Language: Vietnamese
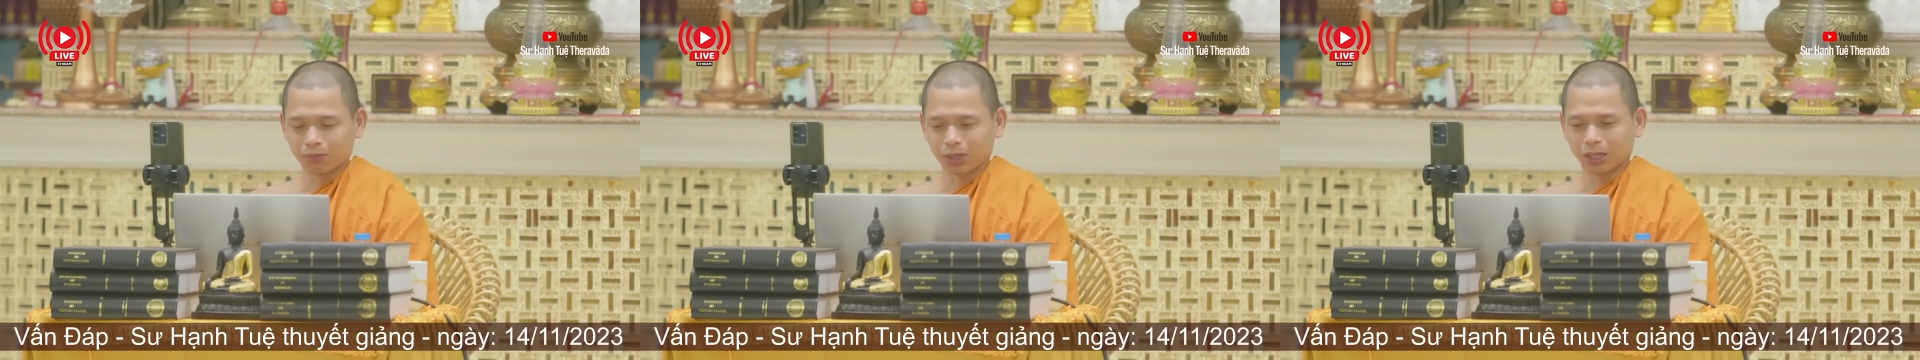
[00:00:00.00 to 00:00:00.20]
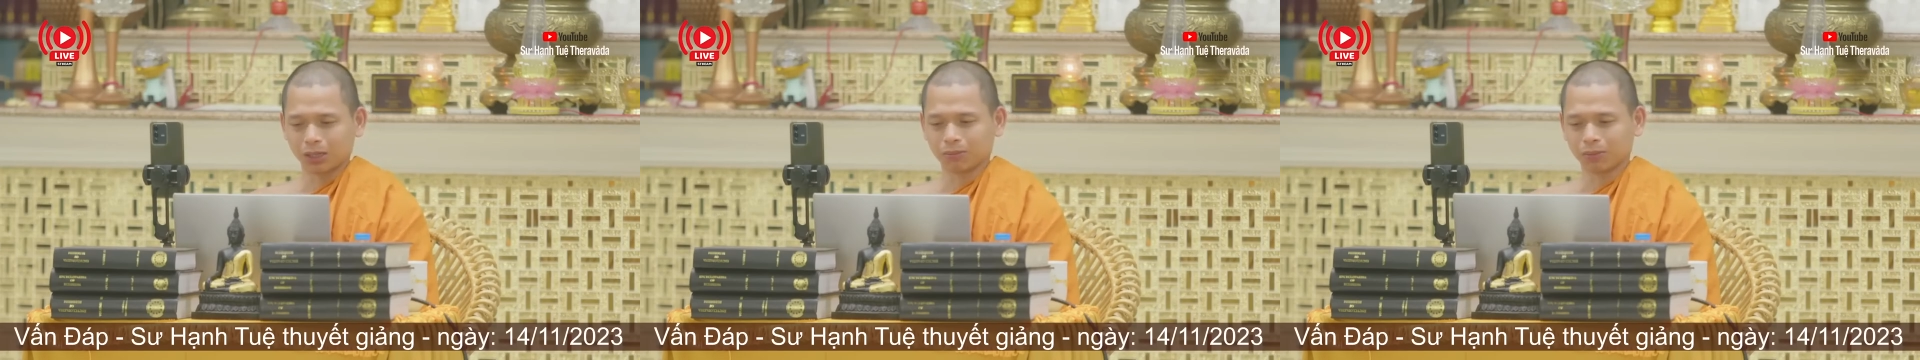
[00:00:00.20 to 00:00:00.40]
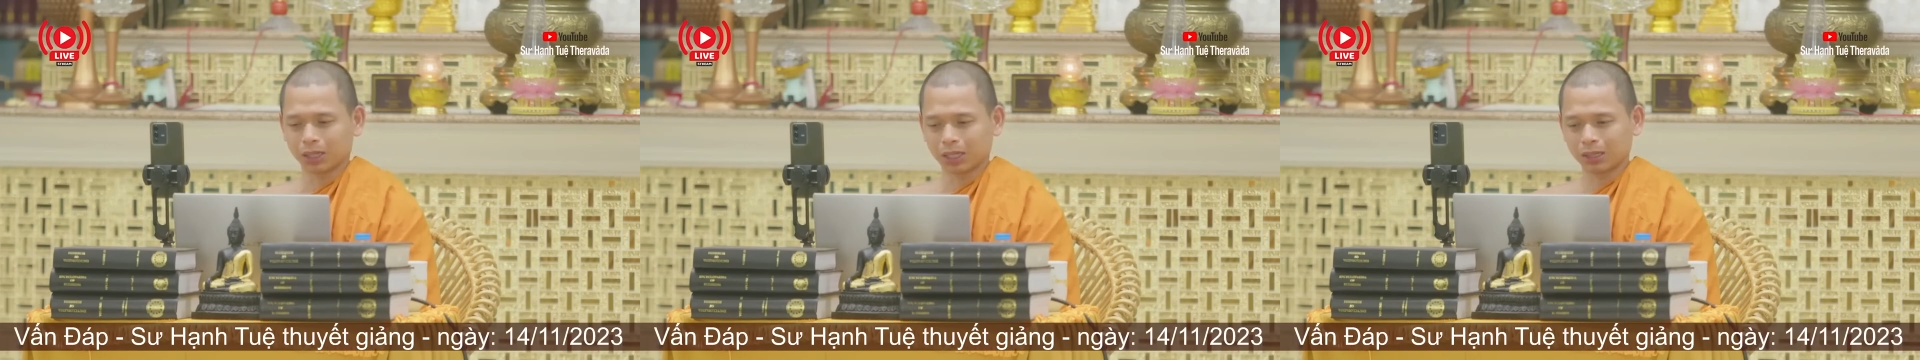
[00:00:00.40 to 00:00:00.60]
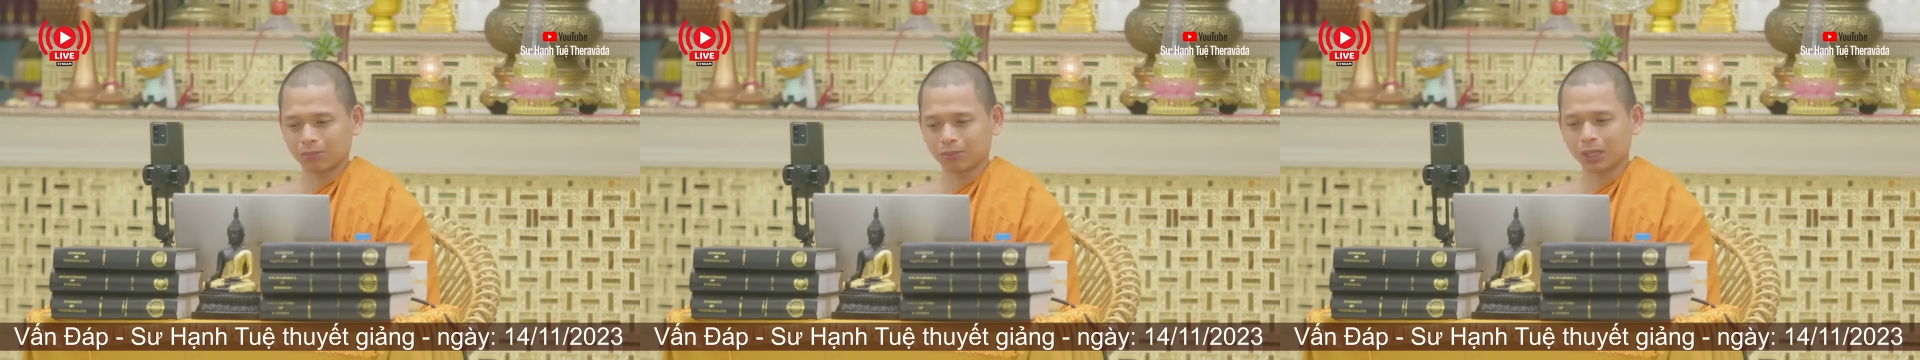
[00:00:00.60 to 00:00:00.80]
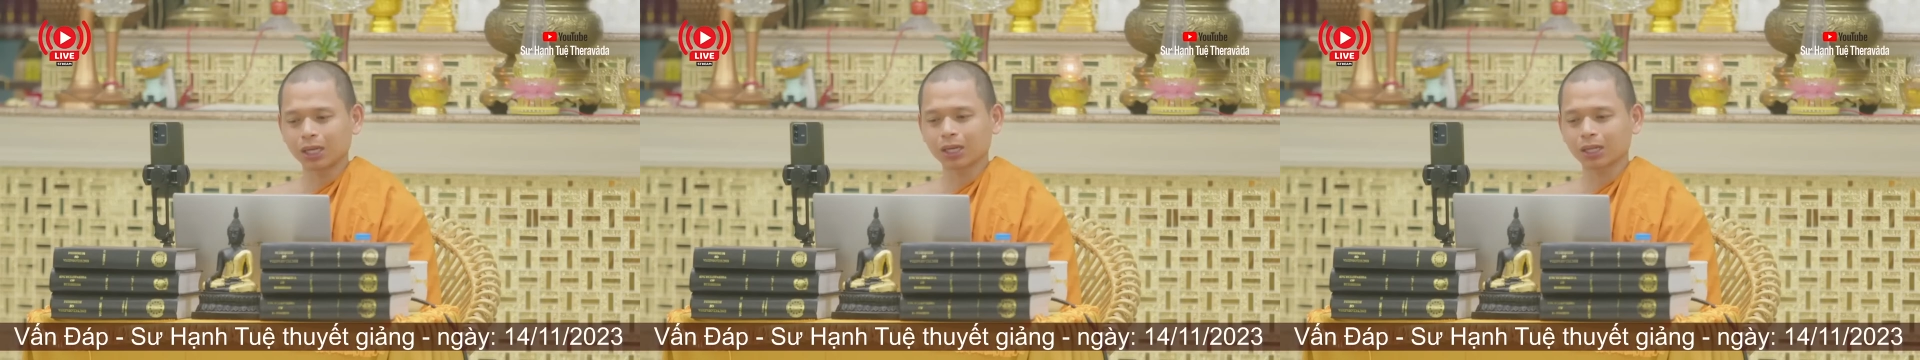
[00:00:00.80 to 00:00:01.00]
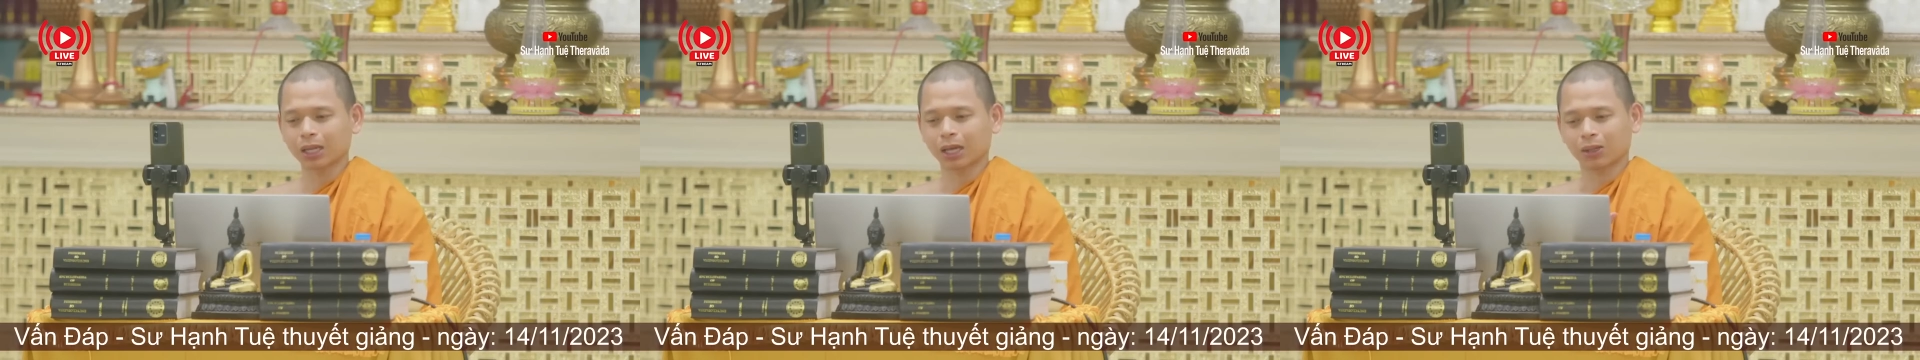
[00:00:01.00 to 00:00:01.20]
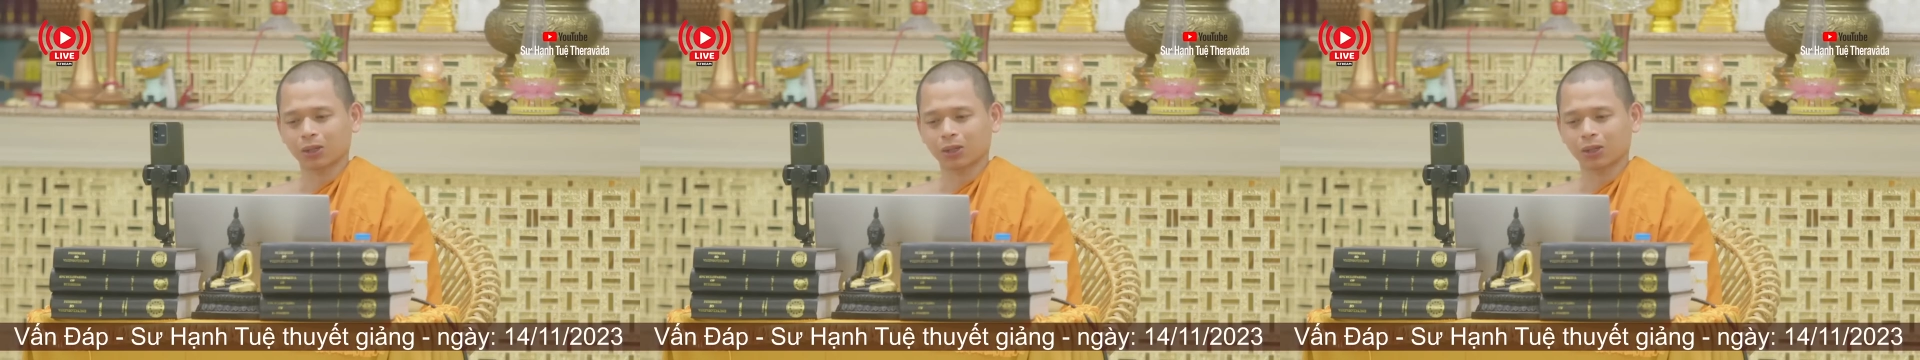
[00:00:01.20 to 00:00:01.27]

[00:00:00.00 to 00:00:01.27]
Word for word: mình mới biết là